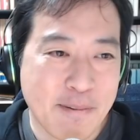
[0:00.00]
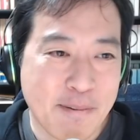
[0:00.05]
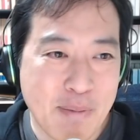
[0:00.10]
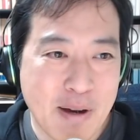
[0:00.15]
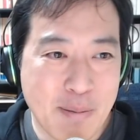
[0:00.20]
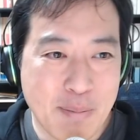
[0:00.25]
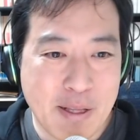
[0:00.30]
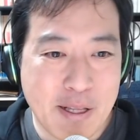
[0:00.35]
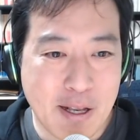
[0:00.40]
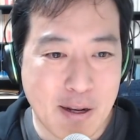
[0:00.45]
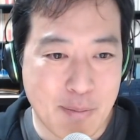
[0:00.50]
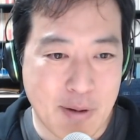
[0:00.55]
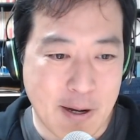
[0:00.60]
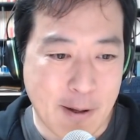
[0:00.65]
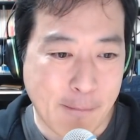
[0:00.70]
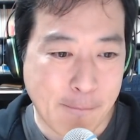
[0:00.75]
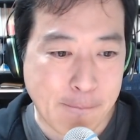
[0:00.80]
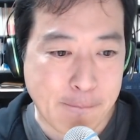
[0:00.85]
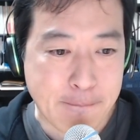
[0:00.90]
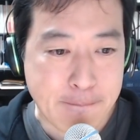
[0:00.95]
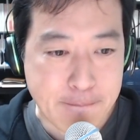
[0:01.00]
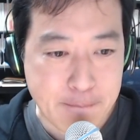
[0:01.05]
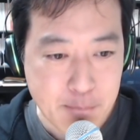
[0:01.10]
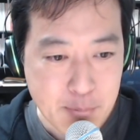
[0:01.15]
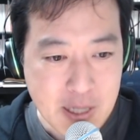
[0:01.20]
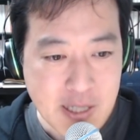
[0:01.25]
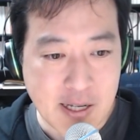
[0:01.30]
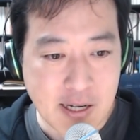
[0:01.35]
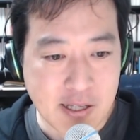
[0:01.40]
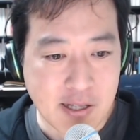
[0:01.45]
まあ見てれば
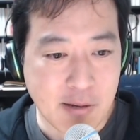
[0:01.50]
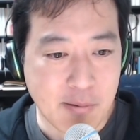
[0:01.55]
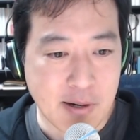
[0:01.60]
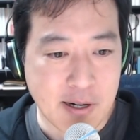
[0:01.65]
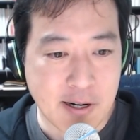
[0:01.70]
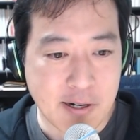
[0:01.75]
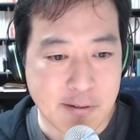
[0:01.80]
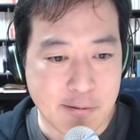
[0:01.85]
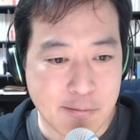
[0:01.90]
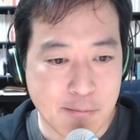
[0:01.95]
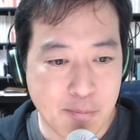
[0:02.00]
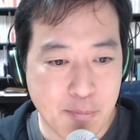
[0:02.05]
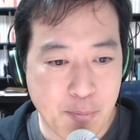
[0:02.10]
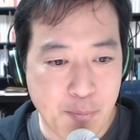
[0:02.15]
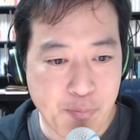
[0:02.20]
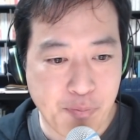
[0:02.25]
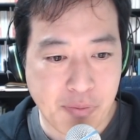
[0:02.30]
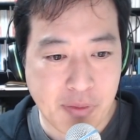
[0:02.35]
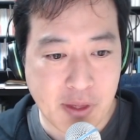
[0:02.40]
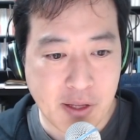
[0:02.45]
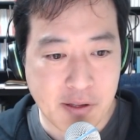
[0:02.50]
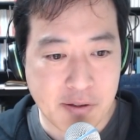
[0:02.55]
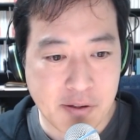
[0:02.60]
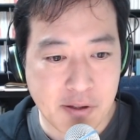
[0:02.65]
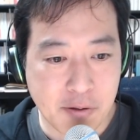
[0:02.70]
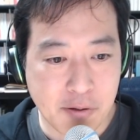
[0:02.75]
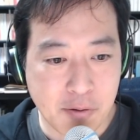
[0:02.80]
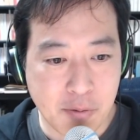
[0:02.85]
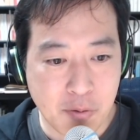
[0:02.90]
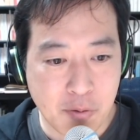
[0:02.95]
まあ大体わかるんです
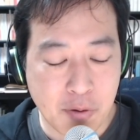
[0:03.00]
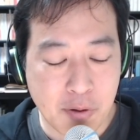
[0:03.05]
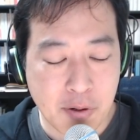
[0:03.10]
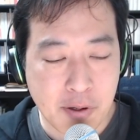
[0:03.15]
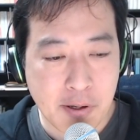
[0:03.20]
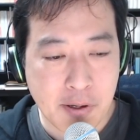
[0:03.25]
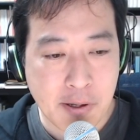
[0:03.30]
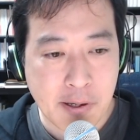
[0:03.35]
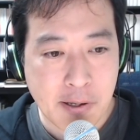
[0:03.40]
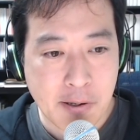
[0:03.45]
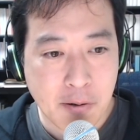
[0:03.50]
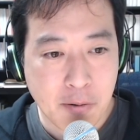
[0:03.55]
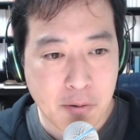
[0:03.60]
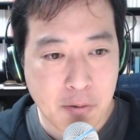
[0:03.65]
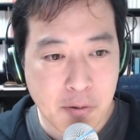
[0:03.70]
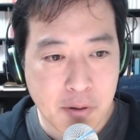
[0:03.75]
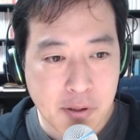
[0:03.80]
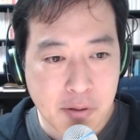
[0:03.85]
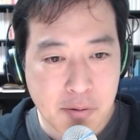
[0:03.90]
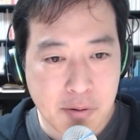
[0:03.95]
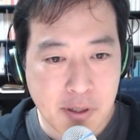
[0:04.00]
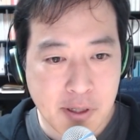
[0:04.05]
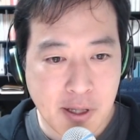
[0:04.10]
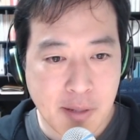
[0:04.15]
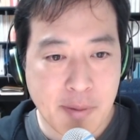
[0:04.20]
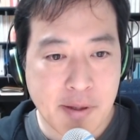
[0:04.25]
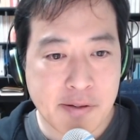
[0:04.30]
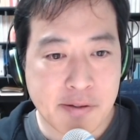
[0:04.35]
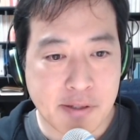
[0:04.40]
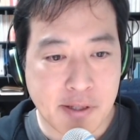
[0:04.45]
けれどもこれと似
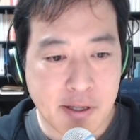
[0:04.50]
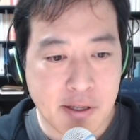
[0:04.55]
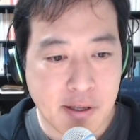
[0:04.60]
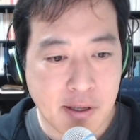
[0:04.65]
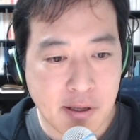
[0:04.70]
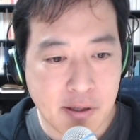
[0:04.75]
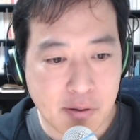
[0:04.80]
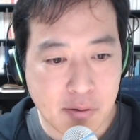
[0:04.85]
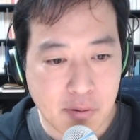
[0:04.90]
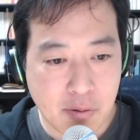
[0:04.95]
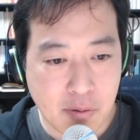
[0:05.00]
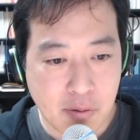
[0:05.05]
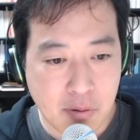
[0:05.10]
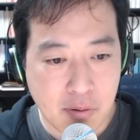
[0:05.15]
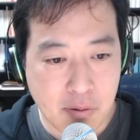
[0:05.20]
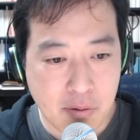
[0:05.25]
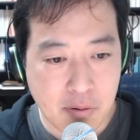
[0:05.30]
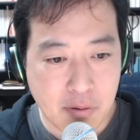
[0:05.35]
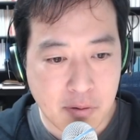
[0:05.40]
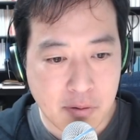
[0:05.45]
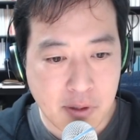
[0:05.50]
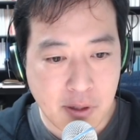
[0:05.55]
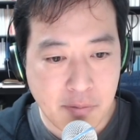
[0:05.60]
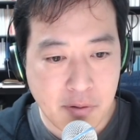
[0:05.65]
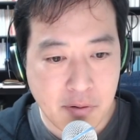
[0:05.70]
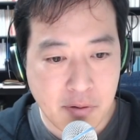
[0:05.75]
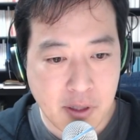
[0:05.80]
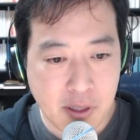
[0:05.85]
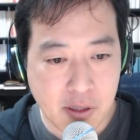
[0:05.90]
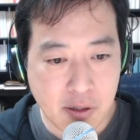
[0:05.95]
てますね。えっと、
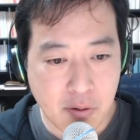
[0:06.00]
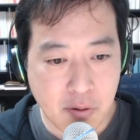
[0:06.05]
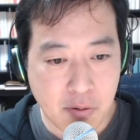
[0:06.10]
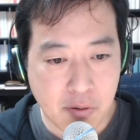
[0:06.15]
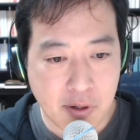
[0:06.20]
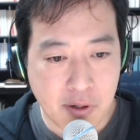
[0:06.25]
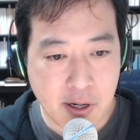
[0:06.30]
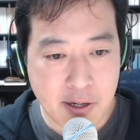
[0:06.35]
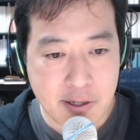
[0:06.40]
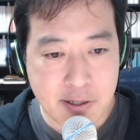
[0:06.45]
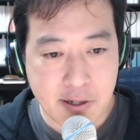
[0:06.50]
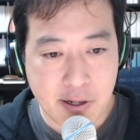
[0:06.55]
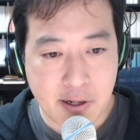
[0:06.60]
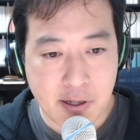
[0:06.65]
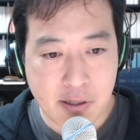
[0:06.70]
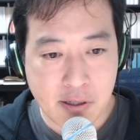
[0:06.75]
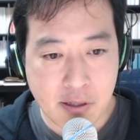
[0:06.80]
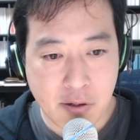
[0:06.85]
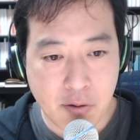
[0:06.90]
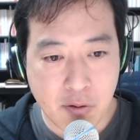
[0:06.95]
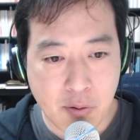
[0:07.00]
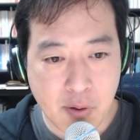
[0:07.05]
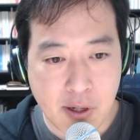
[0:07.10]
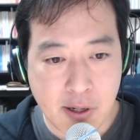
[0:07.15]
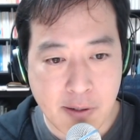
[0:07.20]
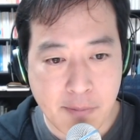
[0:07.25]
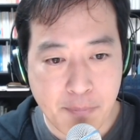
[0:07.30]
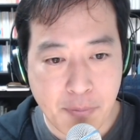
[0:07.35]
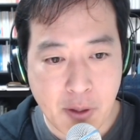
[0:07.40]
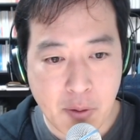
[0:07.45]
デビューーっていうこの会社がやってるの
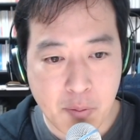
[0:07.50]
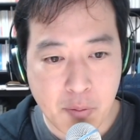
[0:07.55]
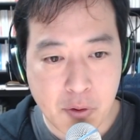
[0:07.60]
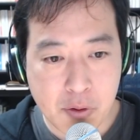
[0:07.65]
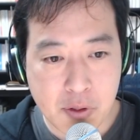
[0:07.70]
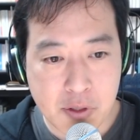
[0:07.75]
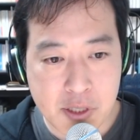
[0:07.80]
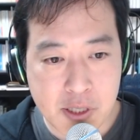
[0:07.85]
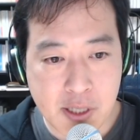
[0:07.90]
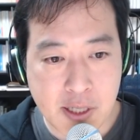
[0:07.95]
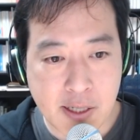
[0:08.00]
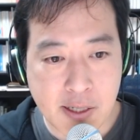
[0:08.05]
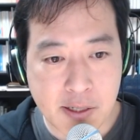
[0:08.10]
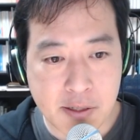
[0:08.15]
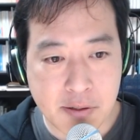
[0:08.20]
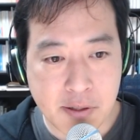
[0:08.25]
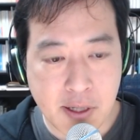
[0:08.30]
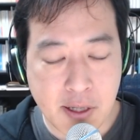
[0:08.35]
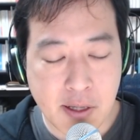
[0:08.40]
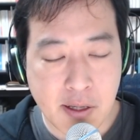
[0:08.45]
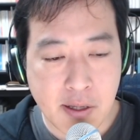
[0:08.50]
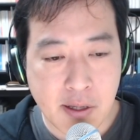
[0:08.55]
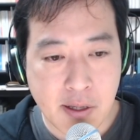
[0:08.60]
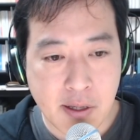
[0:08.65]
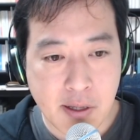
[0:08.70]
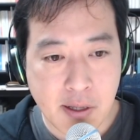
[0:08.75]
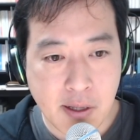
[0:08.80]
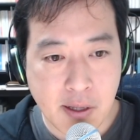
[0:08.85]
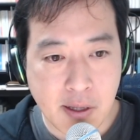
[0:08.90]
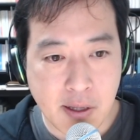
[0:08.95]
は、でももっとシニカルで、
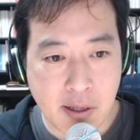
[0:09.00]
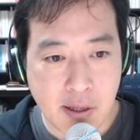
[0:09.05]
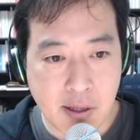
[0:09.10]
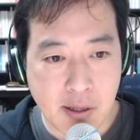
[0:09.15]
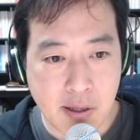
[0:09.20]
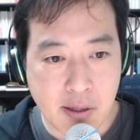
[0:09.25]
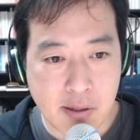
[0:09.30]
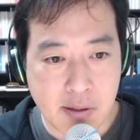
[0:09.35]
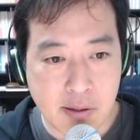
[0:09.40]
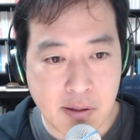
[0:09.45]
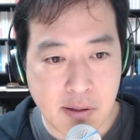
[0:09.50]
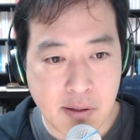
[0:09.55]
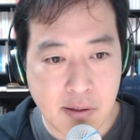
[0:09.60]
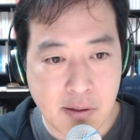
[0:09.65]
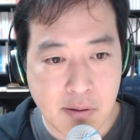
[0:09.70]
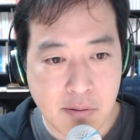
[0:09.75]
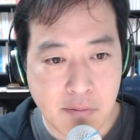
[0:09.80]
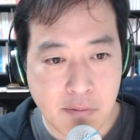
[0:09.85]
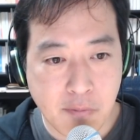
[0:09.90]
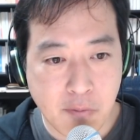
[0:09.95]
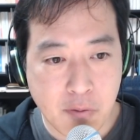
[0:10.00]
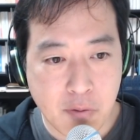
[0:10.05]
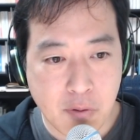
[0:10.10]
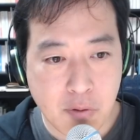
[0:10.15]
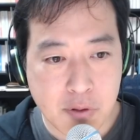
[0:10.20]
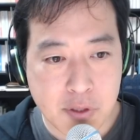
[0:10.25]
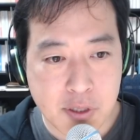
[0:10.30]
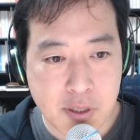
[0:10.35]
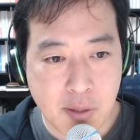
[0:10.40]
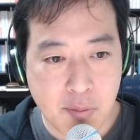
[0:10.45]
えー、
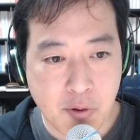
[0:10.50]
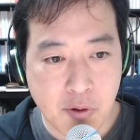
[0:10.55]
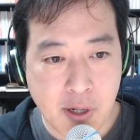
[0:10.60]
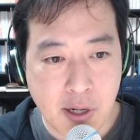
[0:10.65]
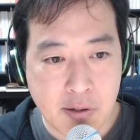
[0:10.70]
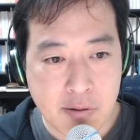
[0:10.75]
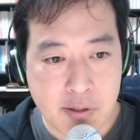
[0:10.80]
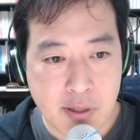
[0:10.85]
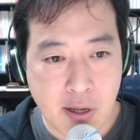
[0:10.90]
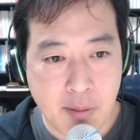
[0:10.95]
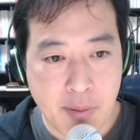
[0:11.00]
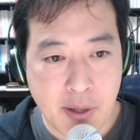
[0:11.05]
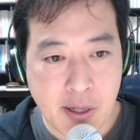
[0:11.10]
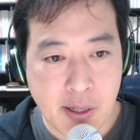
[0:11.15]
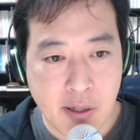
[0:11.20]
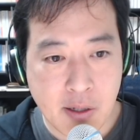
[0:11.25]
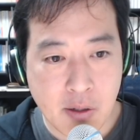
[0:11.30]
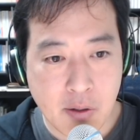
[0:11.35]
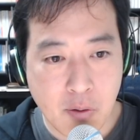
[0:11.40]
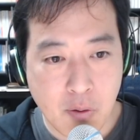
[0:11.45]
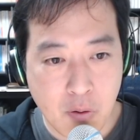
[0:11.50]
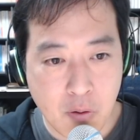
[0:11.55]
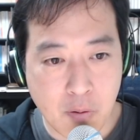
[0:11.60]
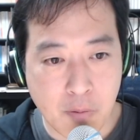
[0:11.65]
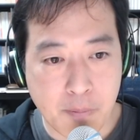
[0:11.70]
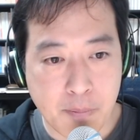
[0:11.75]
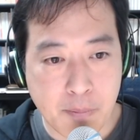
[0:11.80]
フォローしてもらうための